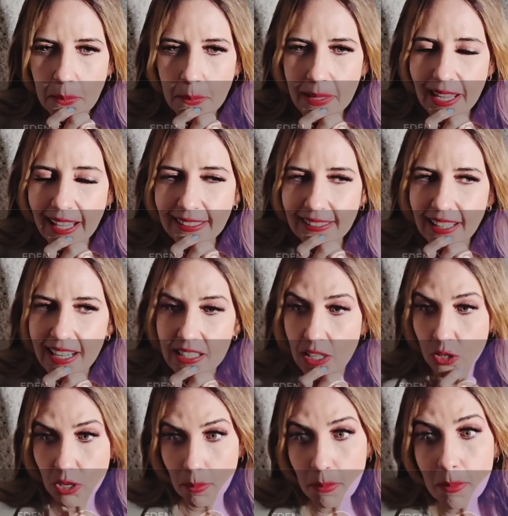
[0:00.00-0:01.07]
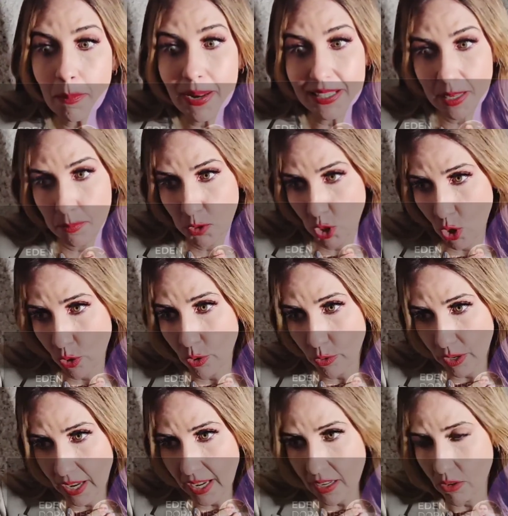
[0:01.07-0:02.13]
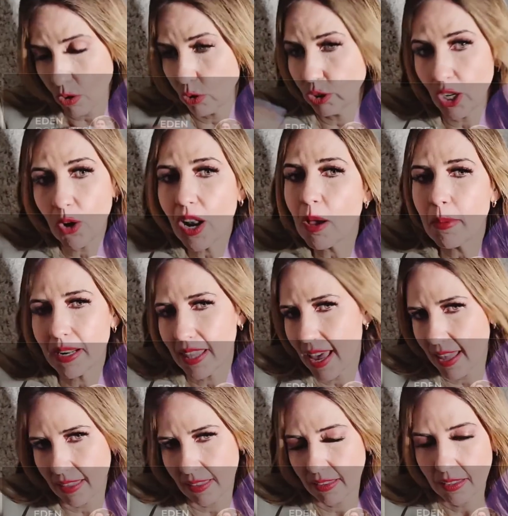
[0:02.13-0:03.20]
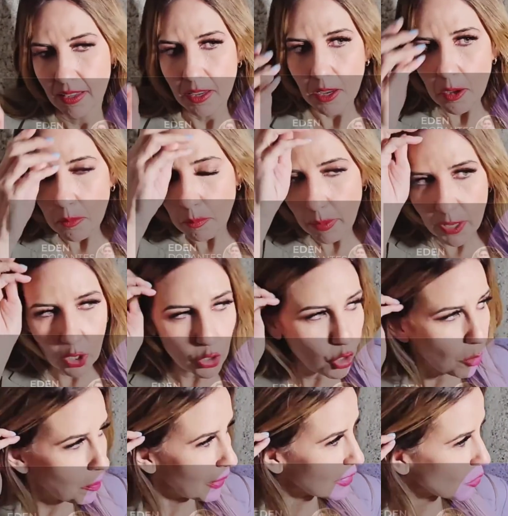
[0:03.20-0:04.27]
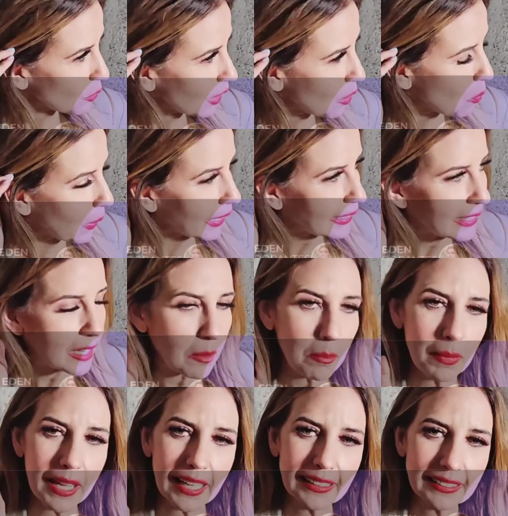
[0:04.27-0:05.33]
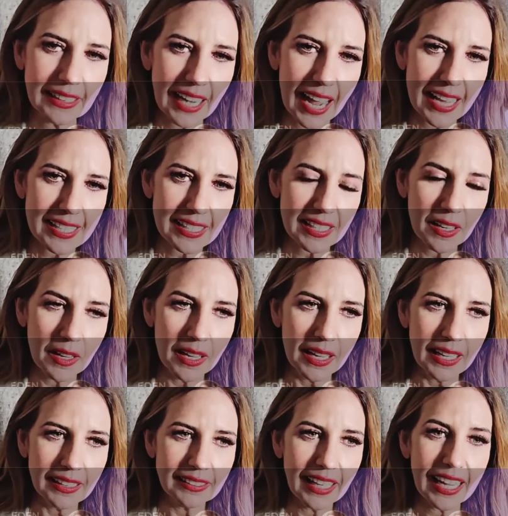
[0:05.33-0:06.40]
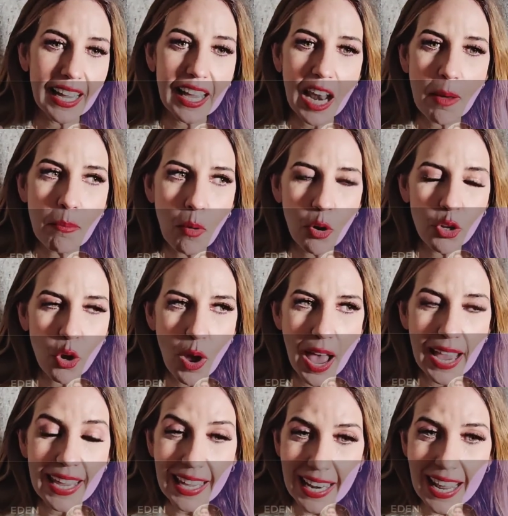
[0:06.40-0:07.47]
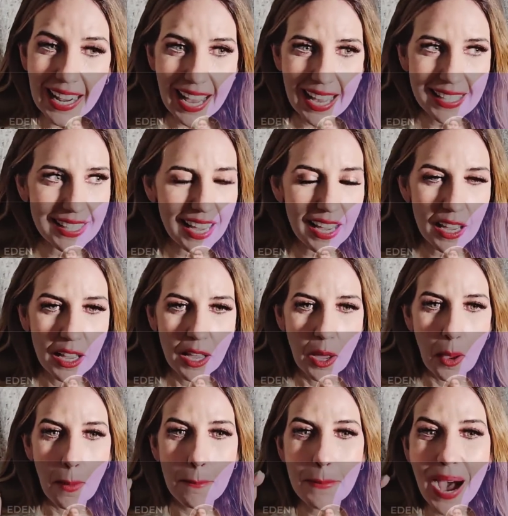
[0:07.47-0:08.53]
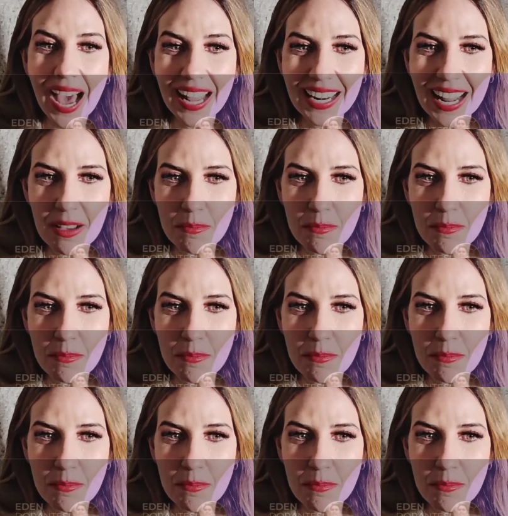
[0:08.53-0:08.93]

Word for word: mientras, mi percepción, ¿ok? Yo no tengo la verdad, ah. pero yo pienso que Wendy, mientras tenga el apoyo ahí en la casa, van,